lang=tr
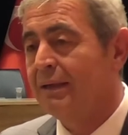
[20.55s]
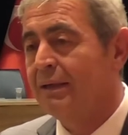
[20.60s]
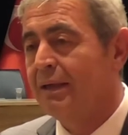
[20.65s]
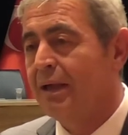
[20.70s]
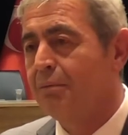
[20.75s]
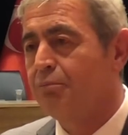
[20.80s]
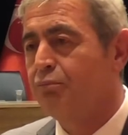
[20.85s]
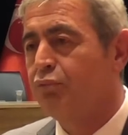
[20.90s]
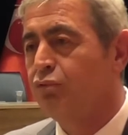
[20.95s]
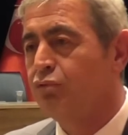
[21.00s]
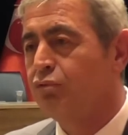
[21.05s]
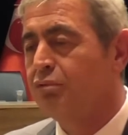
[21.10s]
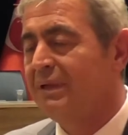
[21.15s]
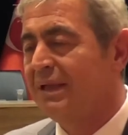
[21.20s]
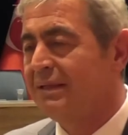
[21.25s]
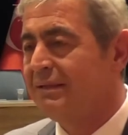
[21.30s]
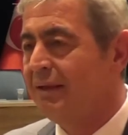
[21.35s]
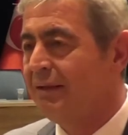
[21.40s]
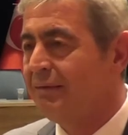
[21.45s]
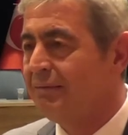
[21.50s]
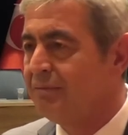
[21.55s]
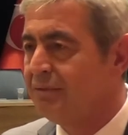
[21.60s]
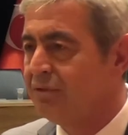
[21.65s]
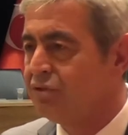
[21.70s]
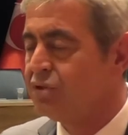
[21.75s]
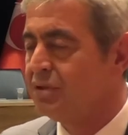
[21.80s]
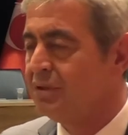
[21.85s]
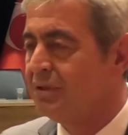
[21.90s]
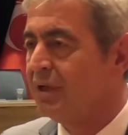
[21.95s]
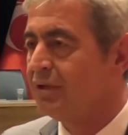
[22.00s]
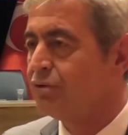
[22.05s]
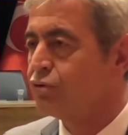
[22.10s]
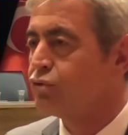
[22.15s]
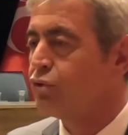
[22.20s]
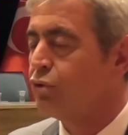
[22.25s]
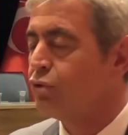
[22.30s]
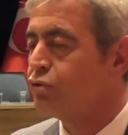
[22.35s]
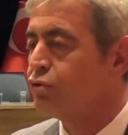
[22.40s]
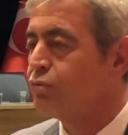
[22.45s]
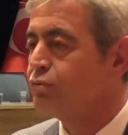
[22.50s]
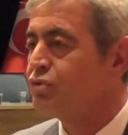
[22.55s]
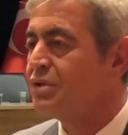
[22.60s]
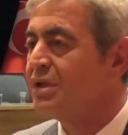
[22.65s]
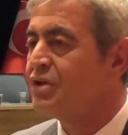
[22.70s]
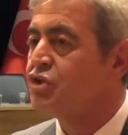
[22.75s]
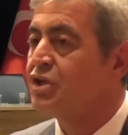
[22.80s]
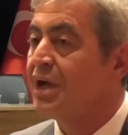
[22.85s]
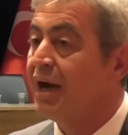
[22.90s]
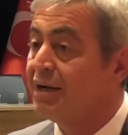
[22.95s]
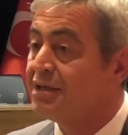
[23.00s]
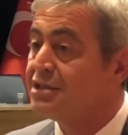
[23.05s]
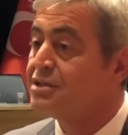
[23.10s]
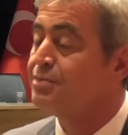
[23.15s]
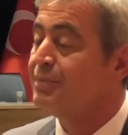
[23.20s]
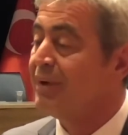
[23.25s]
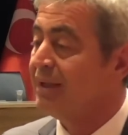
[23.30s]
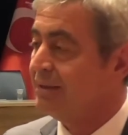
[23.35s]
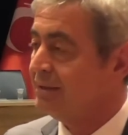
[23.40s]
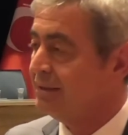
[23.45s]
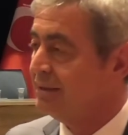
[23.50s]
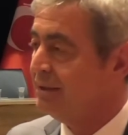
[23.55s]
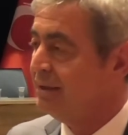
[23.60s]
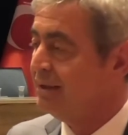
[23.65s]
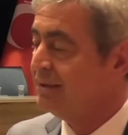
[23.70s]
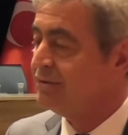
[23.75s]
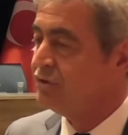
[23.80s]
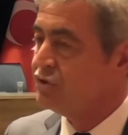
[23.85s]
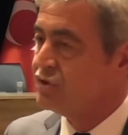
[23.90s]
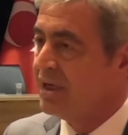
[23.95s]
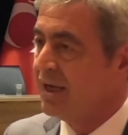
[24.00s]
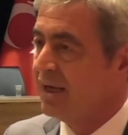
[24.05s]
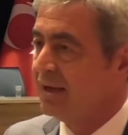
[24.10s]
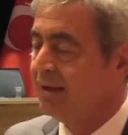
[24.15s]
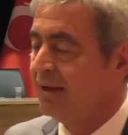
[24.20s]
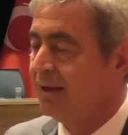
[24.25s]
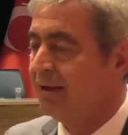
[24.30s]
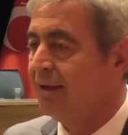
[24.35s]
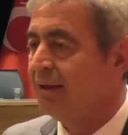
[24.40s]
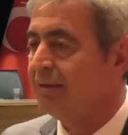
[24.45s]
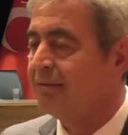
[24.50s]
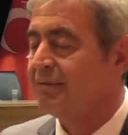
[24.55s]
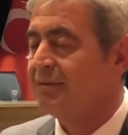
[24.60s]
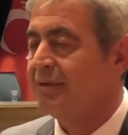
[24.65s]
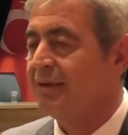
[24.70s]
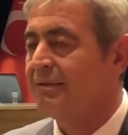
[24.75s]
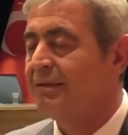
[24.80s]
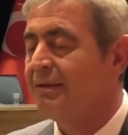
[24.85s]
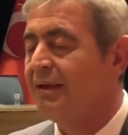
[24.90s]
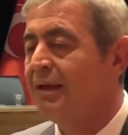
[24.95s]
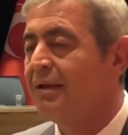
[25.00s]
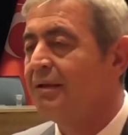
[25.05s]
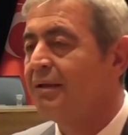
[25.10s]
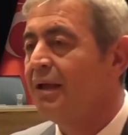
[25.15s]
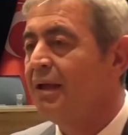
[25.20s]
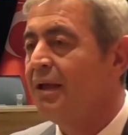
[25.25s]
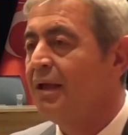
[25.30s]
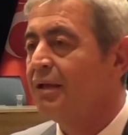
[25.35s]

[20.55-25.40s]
Yani bunun neden niçinlerini sorduğumuzda şahıs malı ticari alan dediler.